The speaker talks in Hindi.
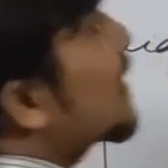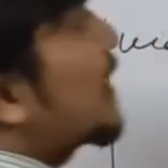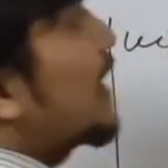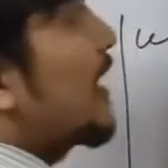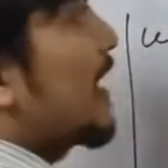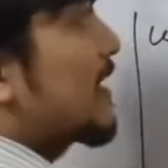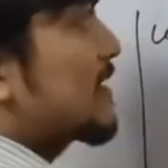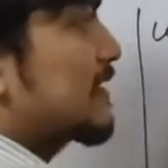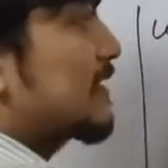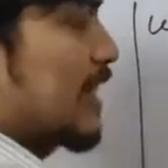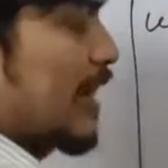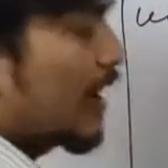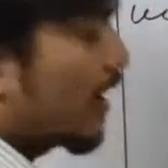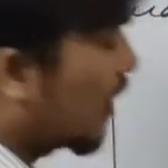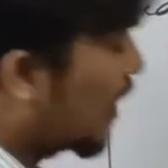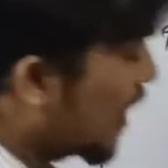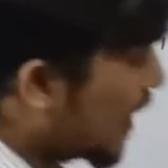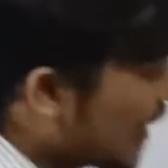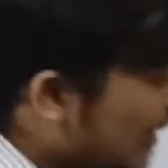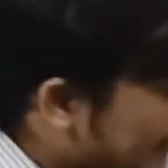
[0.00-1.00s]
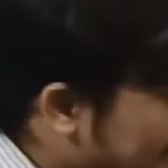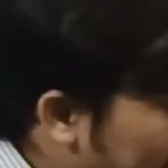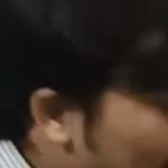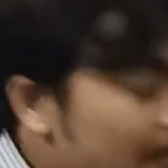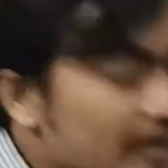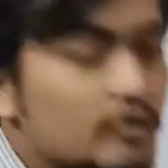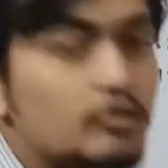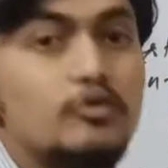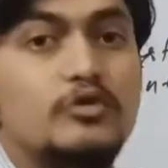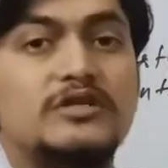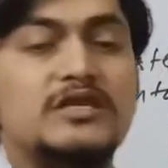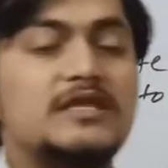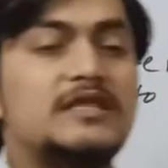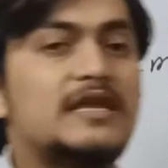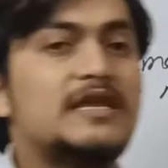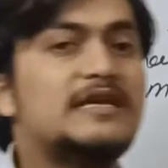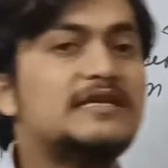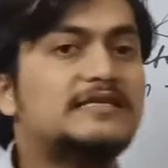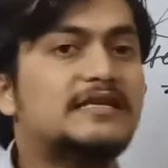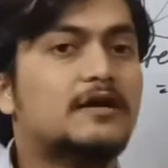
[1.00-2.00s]
लिया ऐसे आया या मैं दूसरे
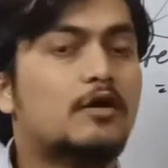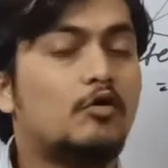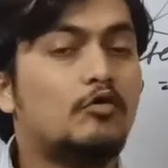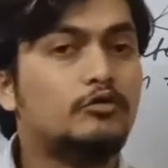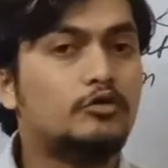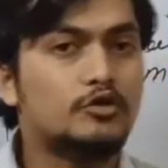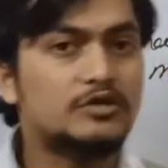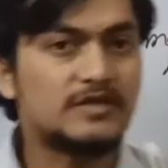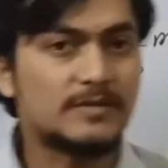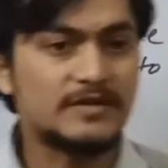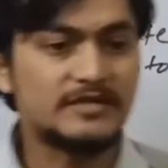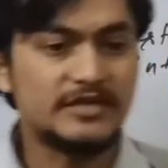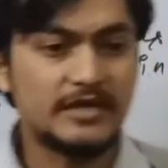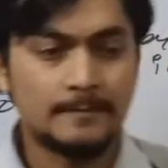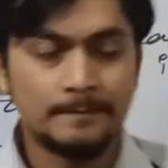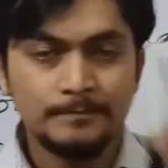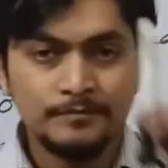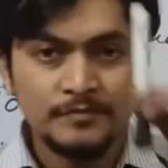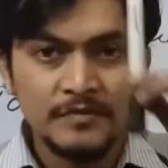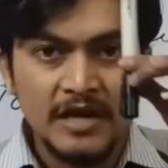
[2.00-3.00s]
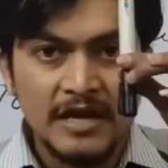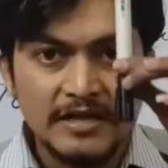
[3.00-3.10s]
तरीके से कहूं तो समझिए